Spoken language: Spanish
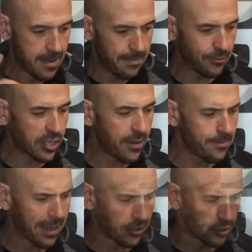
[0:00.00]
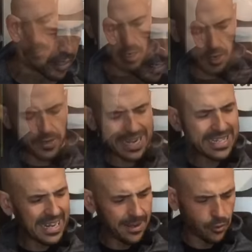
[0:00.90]
Vamos a ver más cosas. Ahora le voy a
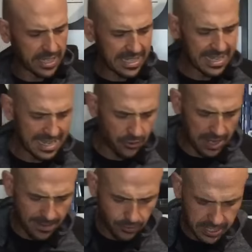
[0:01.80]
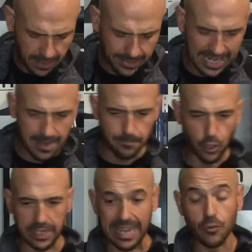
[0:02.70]
quitar la boquilla y ahora vamos a ver el
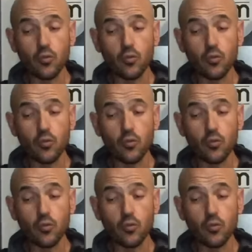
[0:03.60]
por qué.